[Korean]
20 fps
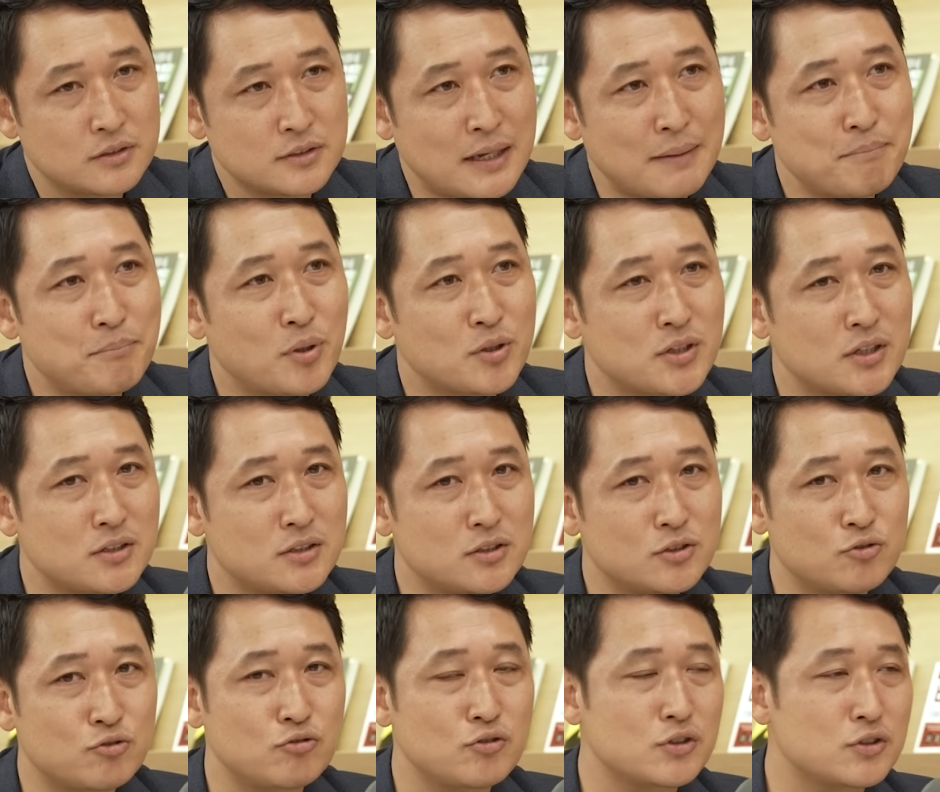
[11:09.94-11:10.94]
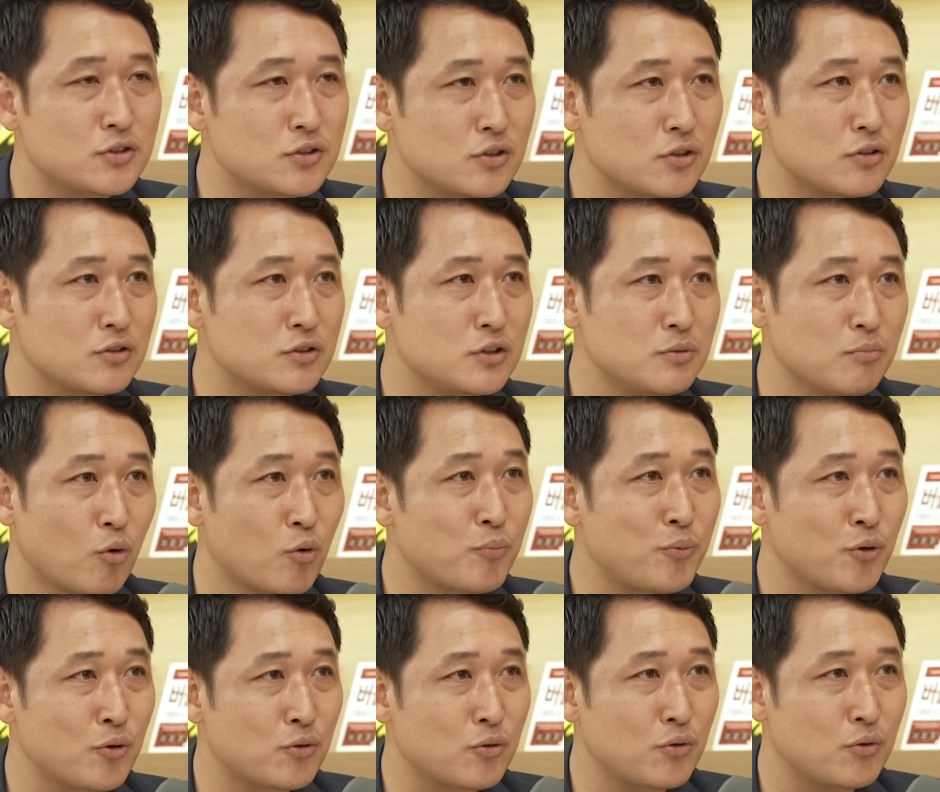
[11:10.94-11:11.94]
3% 음. 수익성을
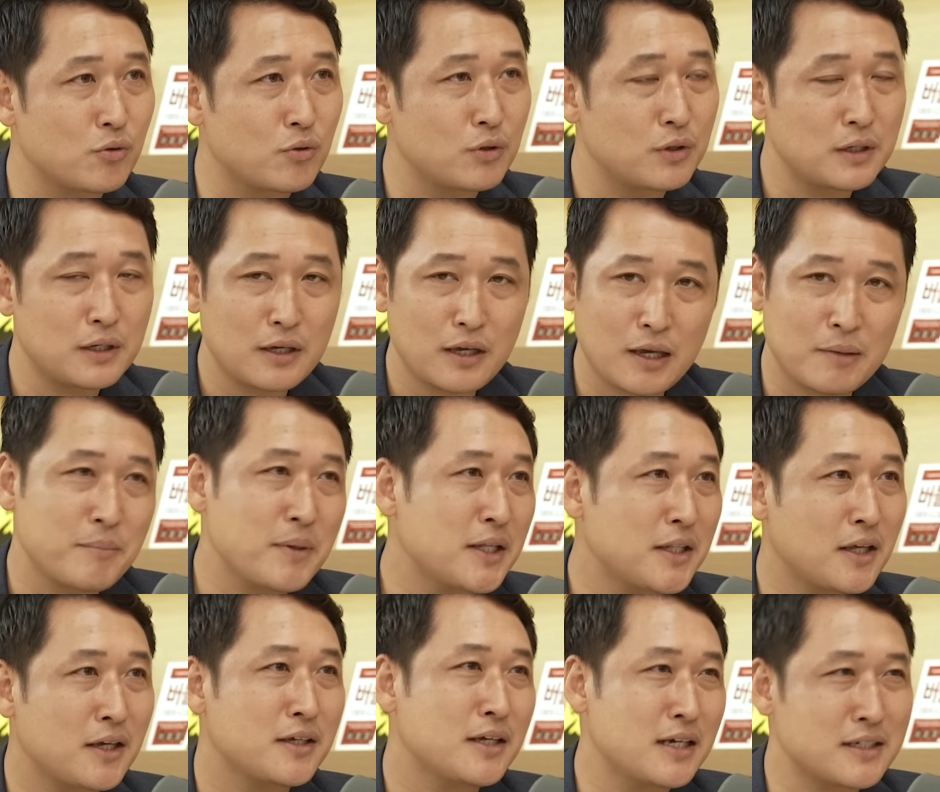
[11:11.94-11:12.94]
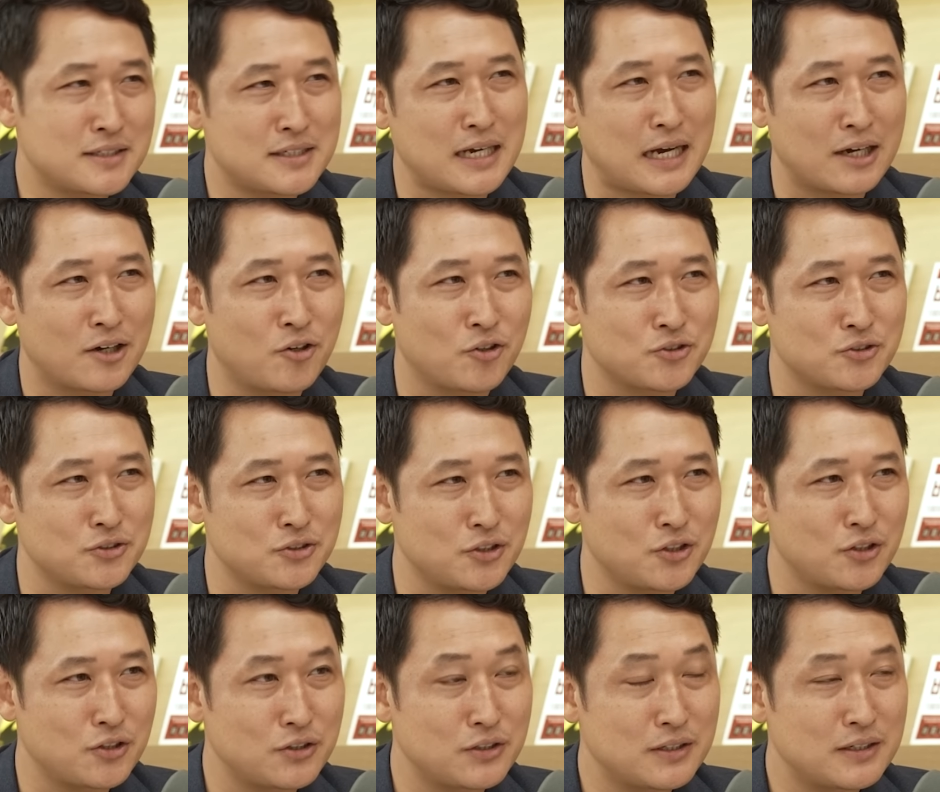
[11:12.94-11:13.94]
목표로 M&A 하지
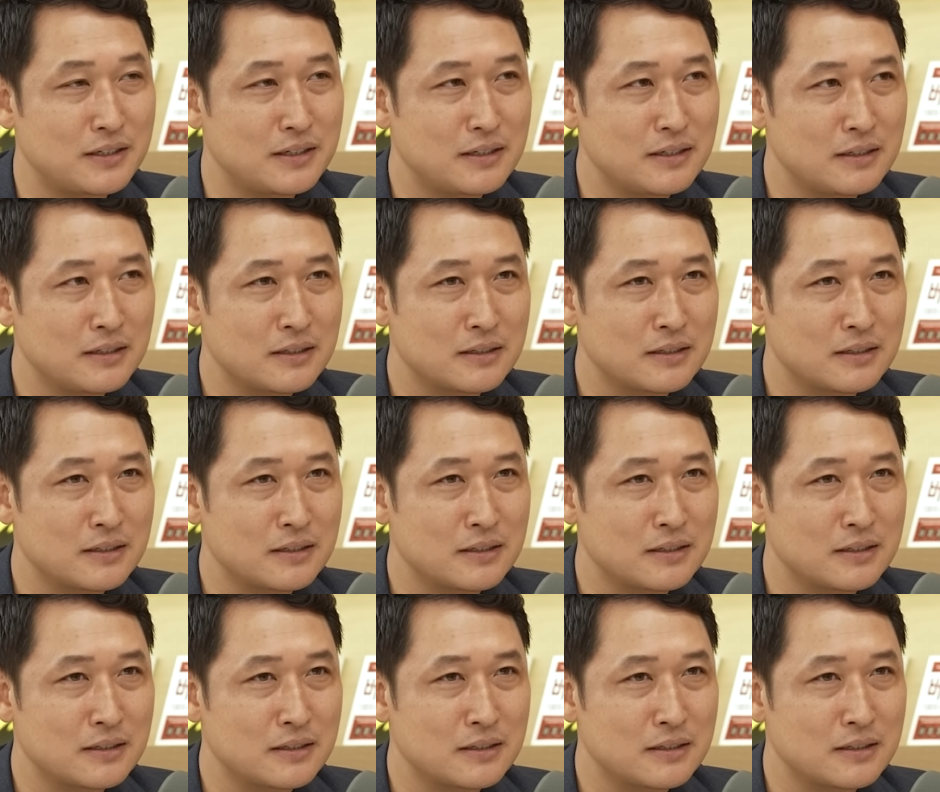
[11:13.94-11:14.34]
않거든요. 음.